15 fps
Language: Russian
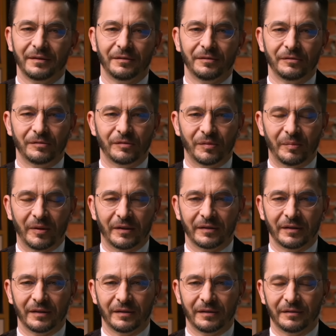э, у тебя
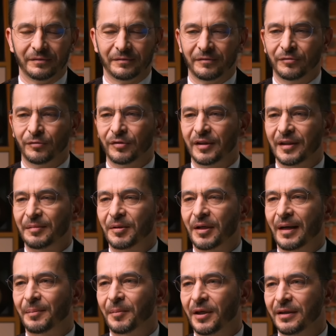на внутреннем
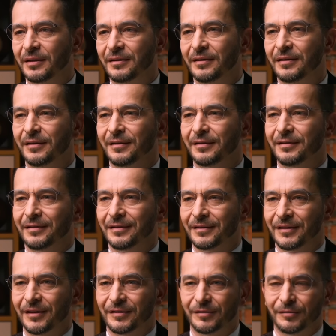кармане, э,
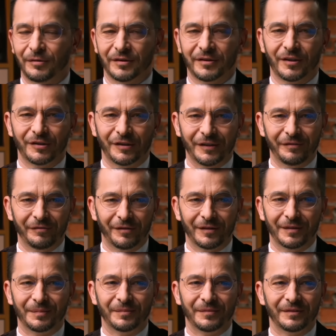где-то у тебя за
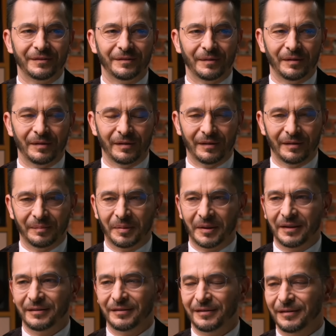шиворотом э,
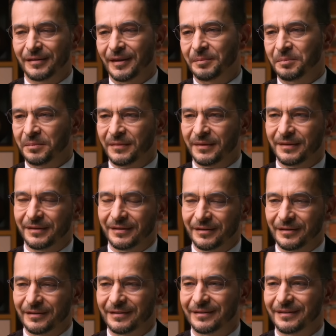бренд, и там
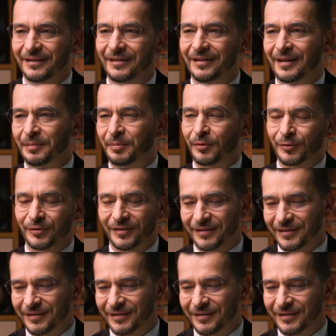не так просто,